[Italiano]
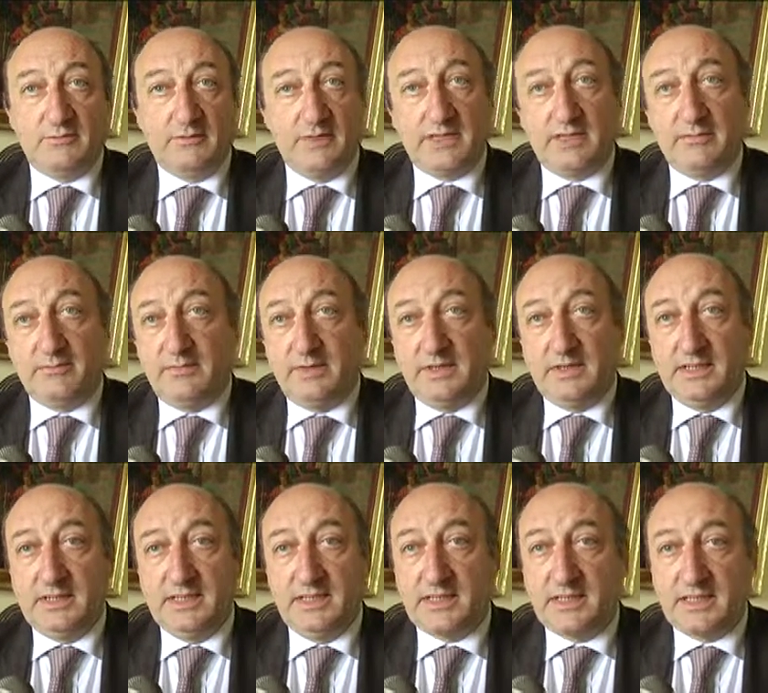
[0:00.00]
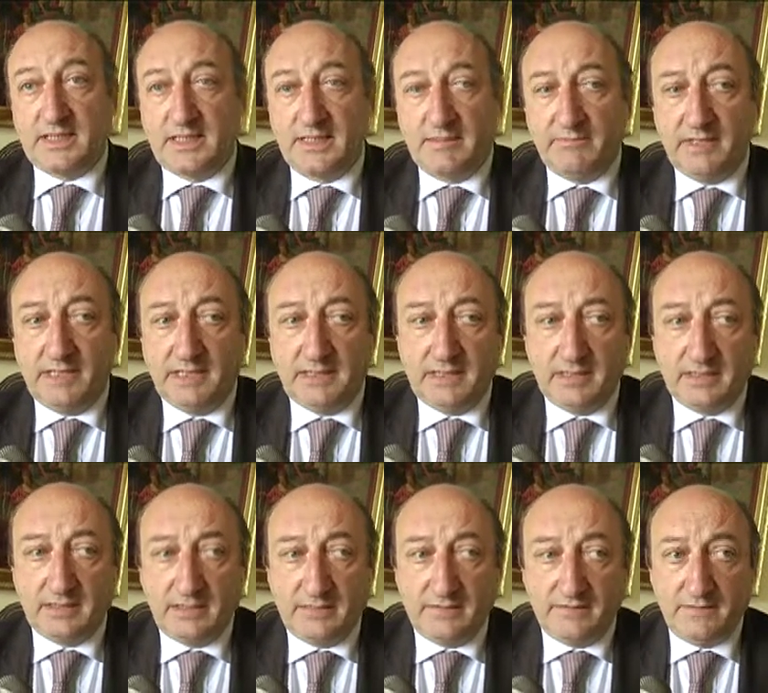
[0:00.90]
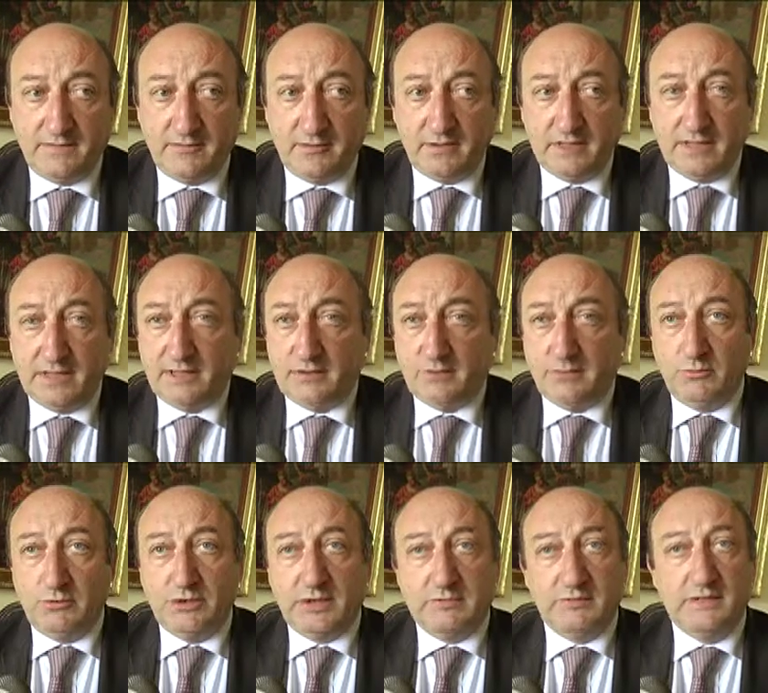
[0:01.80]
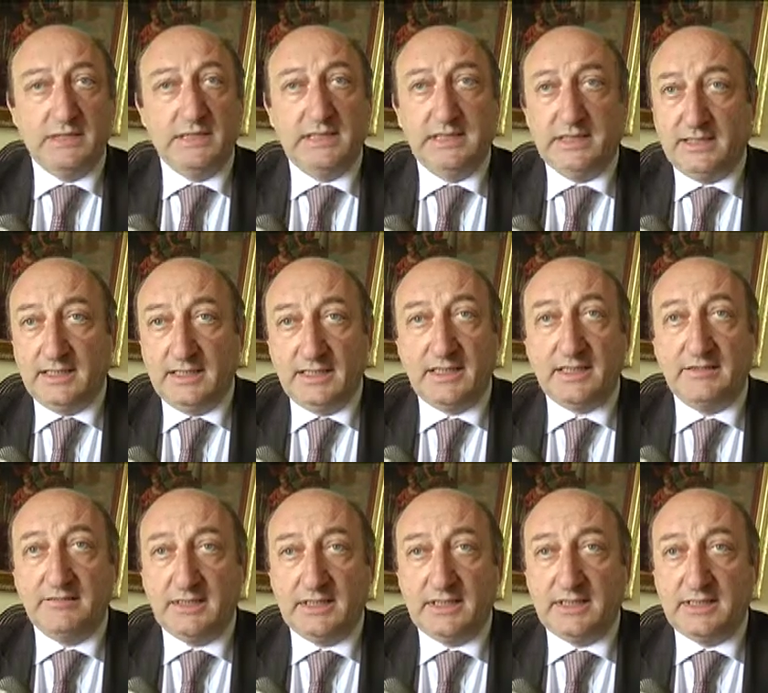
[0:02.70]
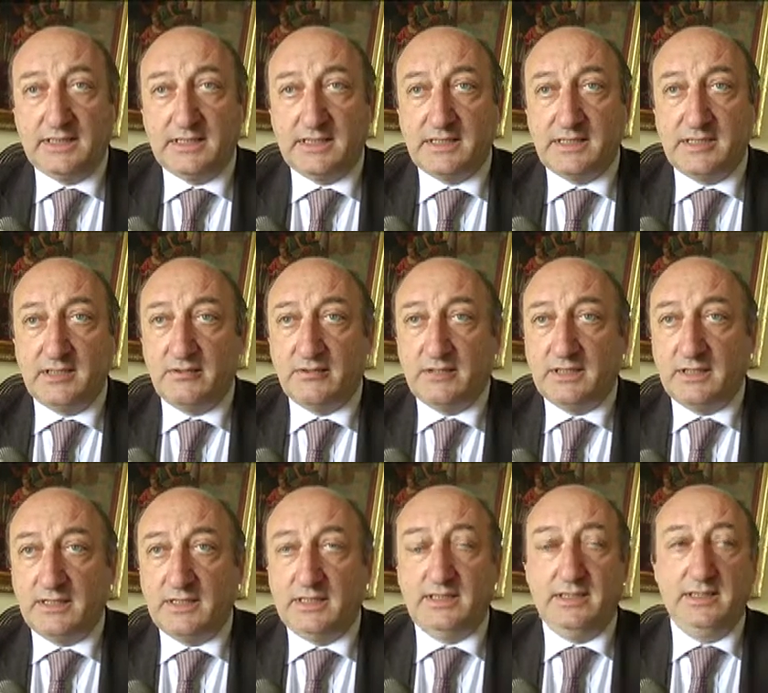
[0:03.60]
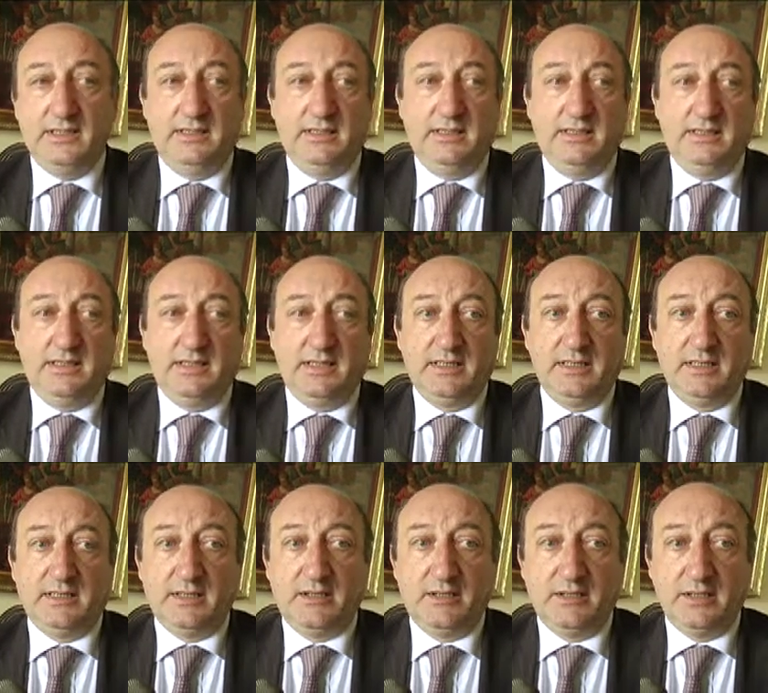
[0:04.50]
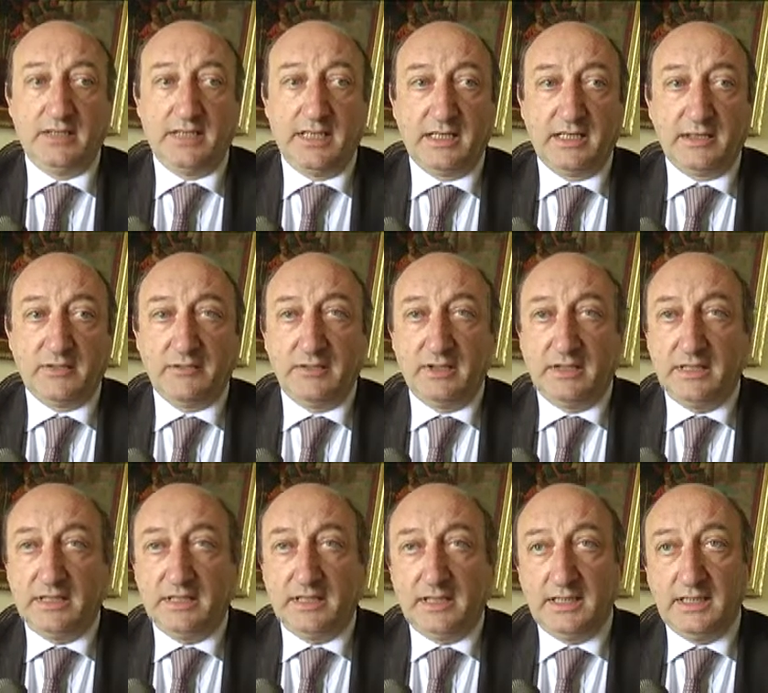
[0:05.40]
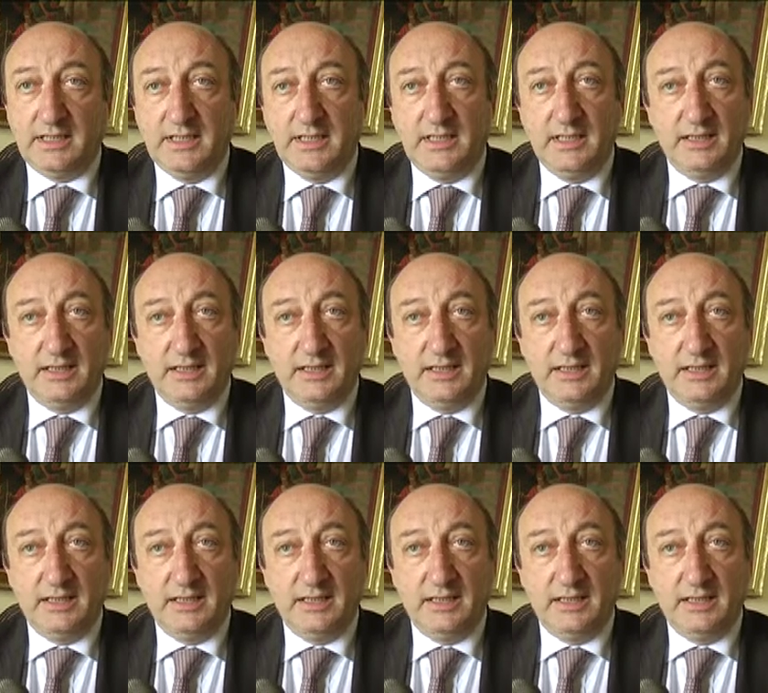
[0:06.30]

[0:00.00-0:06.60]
queste necessariamente a favore dei comuni, e quindi della rivitalizzazione delle, de, dei centri storici, anche sulle linee